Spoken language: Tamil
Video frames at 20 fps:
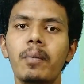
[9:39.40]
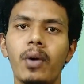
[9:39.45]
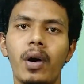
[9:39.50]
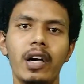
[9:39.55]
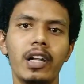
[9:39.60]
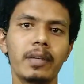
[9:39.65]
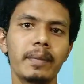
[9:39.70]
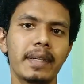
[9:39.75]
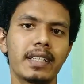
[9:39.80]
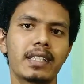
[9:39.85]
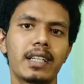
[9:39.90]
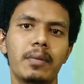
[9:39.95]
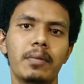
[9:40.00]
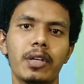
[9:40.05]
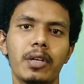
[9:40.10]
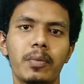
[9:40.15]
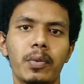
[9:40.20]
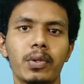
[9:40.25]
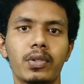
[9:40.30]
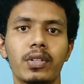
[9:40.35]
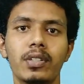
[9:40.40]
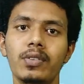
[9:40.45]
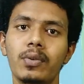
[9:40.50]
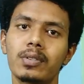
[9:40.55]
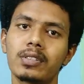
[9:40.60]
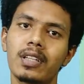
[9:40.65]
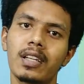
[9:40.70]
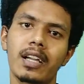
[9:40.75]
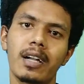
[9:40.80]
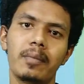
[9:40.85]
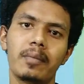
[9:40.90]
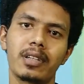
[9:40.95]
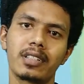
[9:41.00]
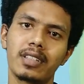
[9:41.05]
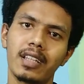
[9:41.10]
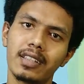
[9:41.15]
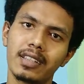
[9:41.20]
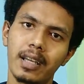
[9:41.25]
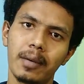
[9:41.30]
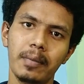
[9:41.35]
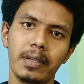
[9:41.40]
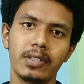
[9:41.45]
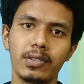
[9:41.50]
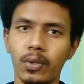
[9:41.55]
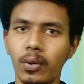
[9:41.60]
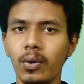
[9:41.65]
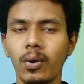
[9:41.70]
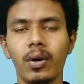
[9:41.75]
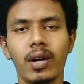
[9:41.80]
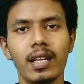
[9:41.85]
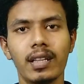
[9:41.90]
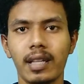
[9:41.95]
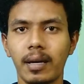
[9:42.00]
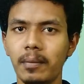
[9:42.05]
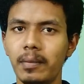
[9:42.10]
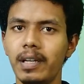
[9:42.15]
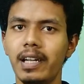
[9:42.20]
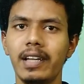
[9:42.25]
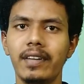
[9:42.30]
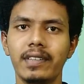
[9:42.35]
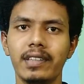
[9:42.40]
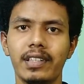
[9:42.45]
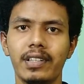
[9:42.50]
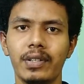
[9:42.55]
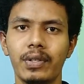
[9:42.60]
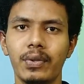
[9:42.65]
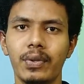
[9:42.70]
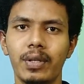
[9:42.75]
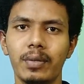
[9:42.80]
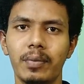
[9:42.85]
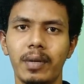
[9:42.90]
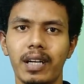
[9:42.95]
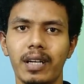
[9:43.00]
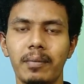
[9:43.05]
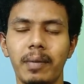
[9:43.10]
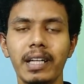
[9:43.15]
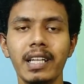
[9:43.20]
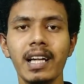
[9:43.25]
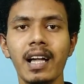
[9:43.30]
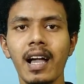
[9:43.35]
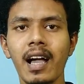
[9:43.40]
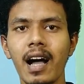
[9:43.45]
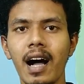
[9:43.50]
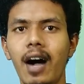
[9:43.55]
ப்ராடக்ட் பேஸ் கம்பெனி பொறுத்தவரைக்கும் ஒரு சில கம்பெனிஸ்லாம் தமிழ் ஜோக்கோலாம் தமிழ்லேயே வந்து இன்டர்வியூ எடுப்பாங்க பட்